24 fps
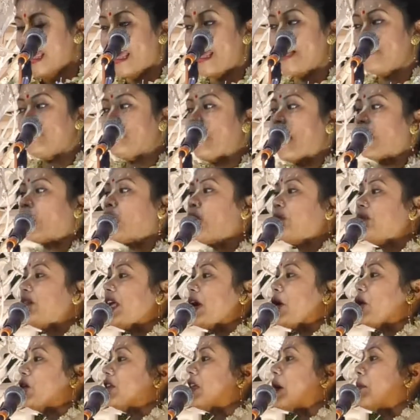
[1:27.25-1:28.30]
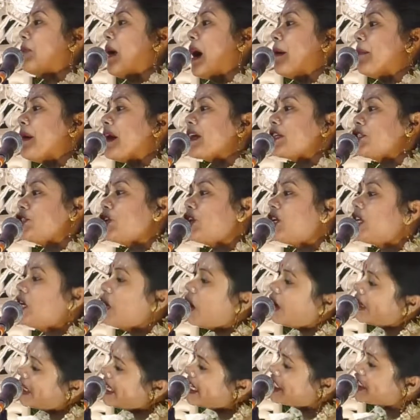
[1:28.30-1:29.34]
এই মানব দেহটা পাওয়ার জন্য
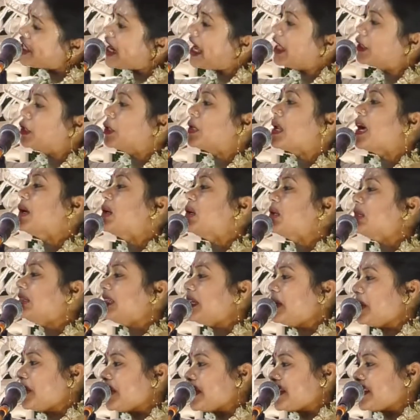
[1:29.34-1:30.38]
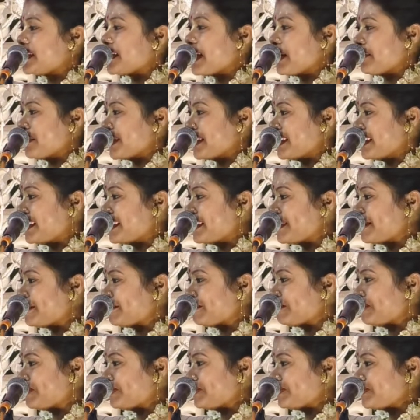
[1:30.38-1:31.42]
অনেক সাধনা করতে হয়েছে আমাদের
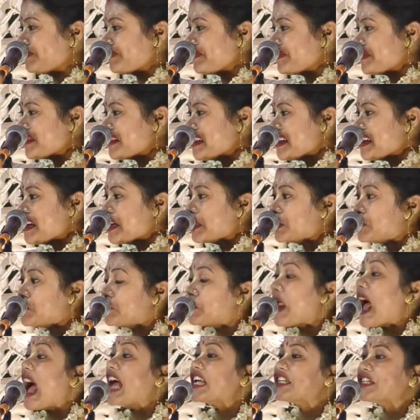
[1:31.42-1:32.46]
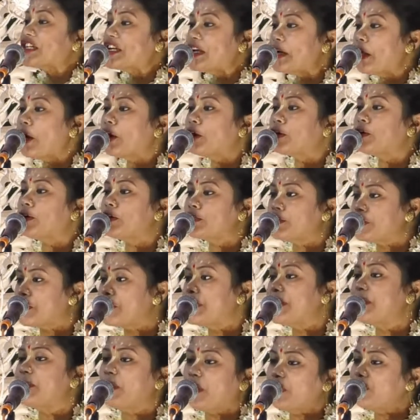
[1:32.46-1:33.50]
চুরাশি লক্ষ
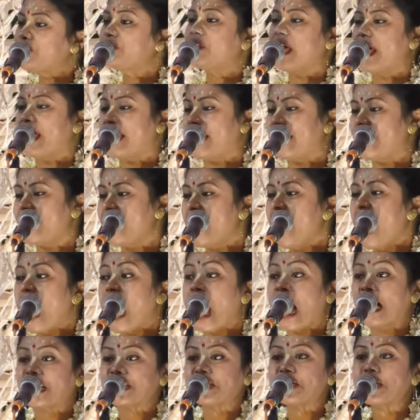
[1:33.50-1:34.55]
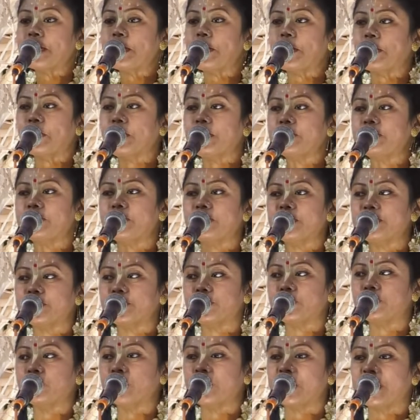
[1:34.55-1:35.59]
জনির মধ্যে আশি লক্ষ জনই
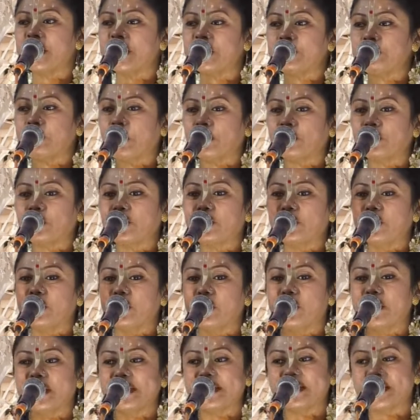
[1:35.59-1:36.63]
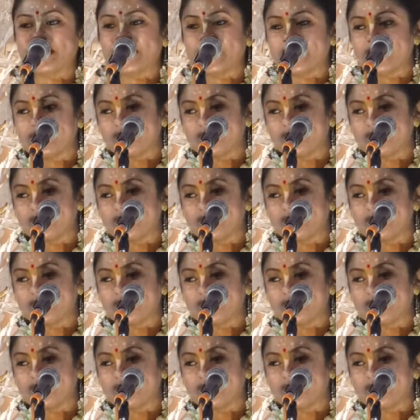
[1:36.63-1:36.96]
শুধু কীট পতঙ্গ হয়েছে